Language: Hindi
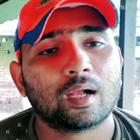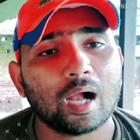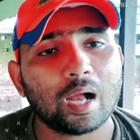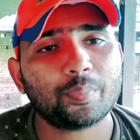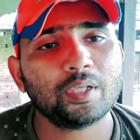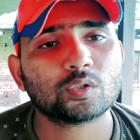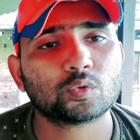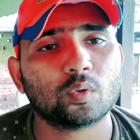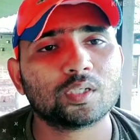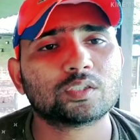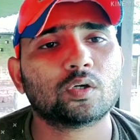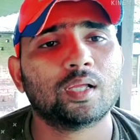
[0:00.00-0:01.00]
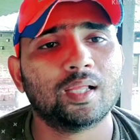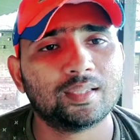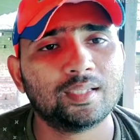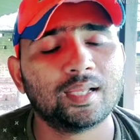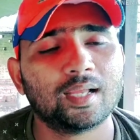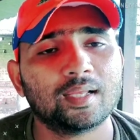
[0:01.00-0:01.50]
काफ़ी स्वस्थ और
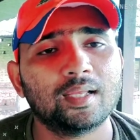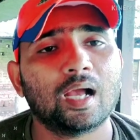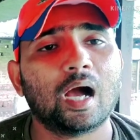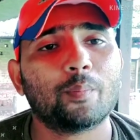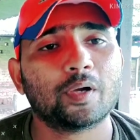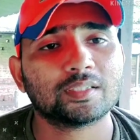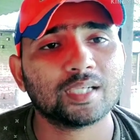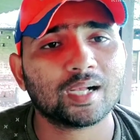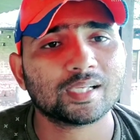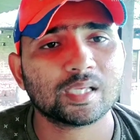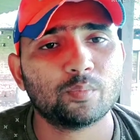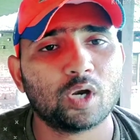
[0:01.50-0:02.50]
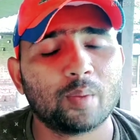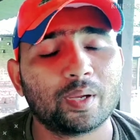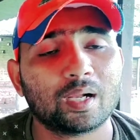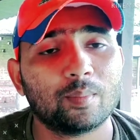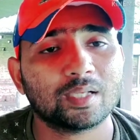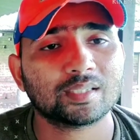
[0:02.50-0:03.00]
हेल्थी रहेंगी आप अच्छा खासा मुनाफा
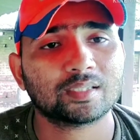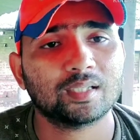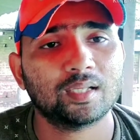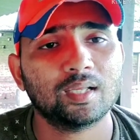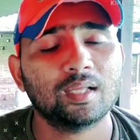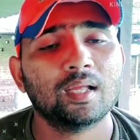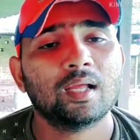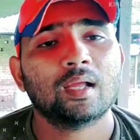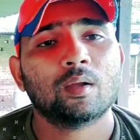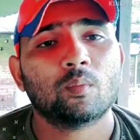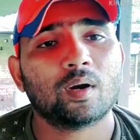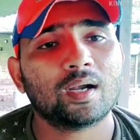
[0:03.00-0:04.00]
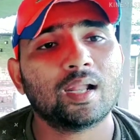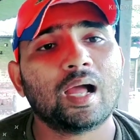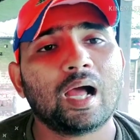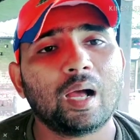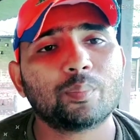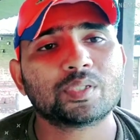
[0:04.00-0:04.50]
कमा सकते हैं वरना
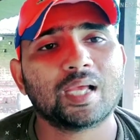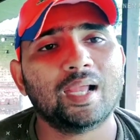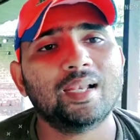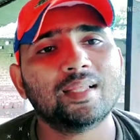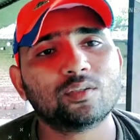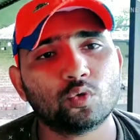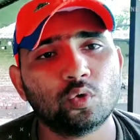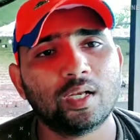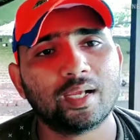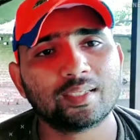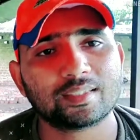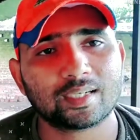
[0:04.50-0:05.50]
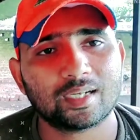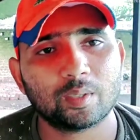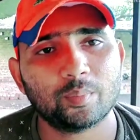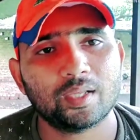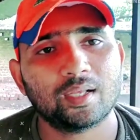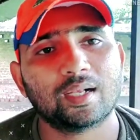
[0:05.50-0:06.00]
आप साइलेज ढूंढने के चक्कर
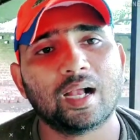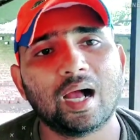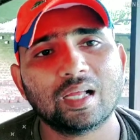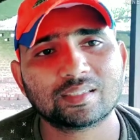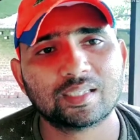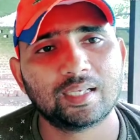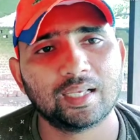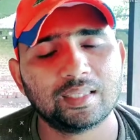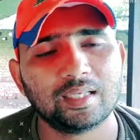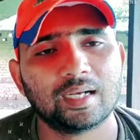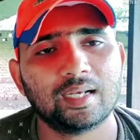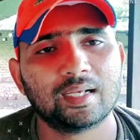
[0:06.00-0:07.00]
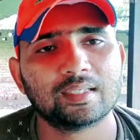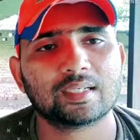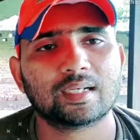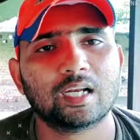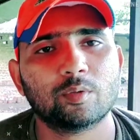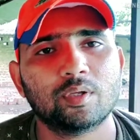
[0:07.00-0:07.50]
में घास की खेती करने के
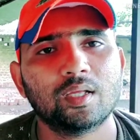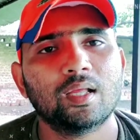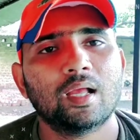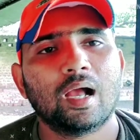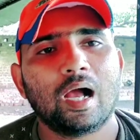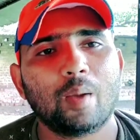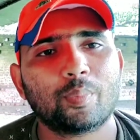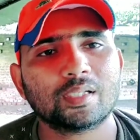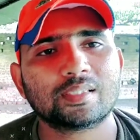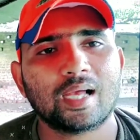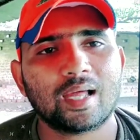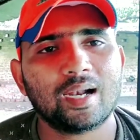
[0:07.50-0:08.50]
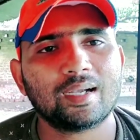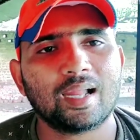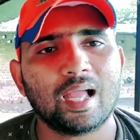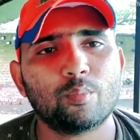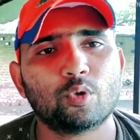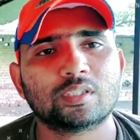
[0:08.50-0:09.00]
चक्कर में आपका सारा
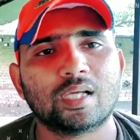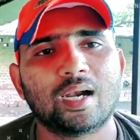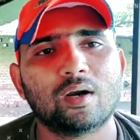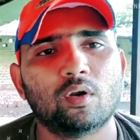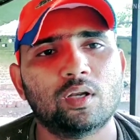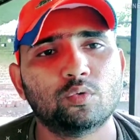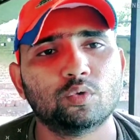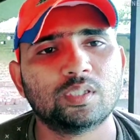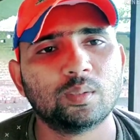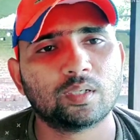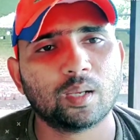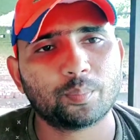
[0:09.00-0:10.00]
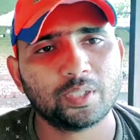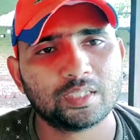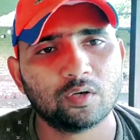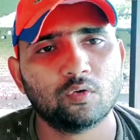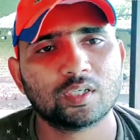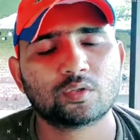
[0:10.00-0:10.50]
टाइम और सारा नॉलेज उसी का
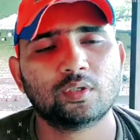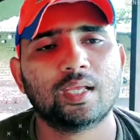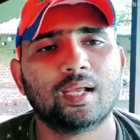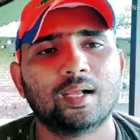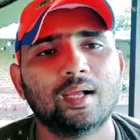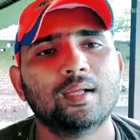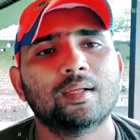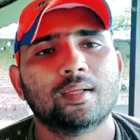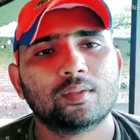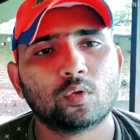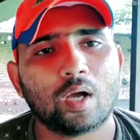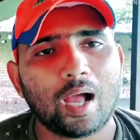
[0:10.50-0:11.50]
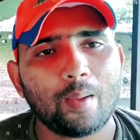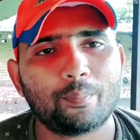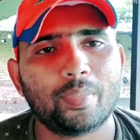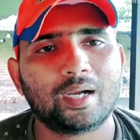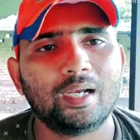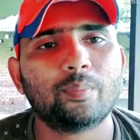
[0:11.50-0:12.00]
पीछे वेस्ट हो जाएगा तो आप
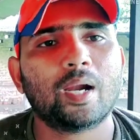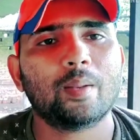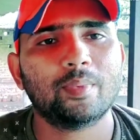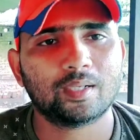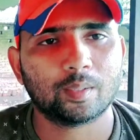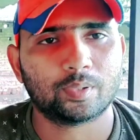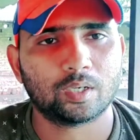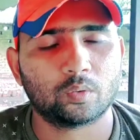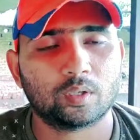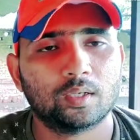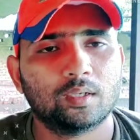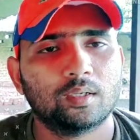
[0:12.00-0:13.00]
बकरी फार्मिंग कब करोगे